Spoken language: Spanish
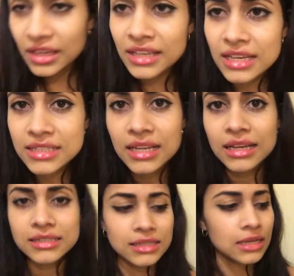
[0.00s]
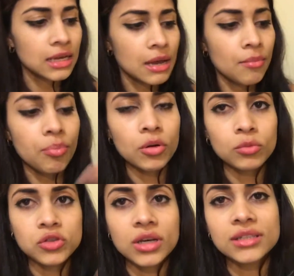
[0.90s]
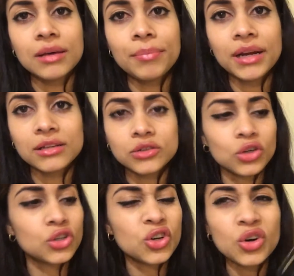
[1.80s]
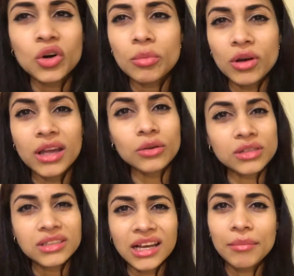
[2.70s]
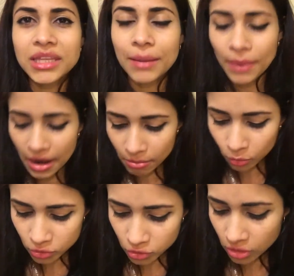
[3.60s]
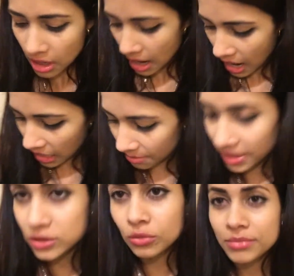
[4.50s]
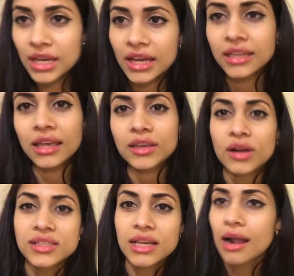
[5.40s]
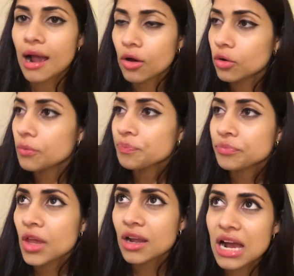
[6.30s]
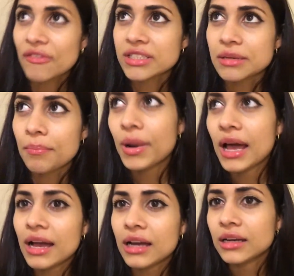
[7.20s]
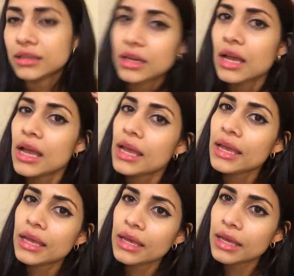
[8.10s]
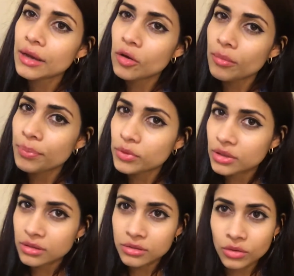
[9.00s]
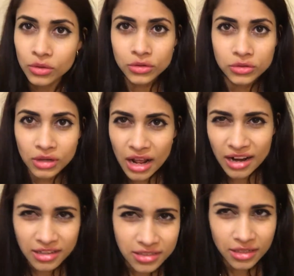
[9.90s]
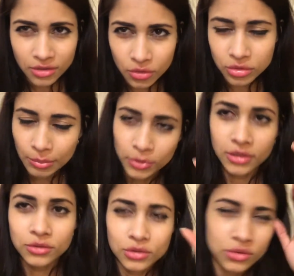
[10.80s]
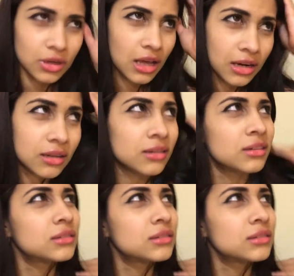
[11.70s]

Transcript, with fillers: Y estas por mucho que sean para el sol, no, como que no sentía que me tapaban mucho. Además son viejitas y ahora han sacado gafas en plan eh, con protector solar y ese, o sea, protector solar.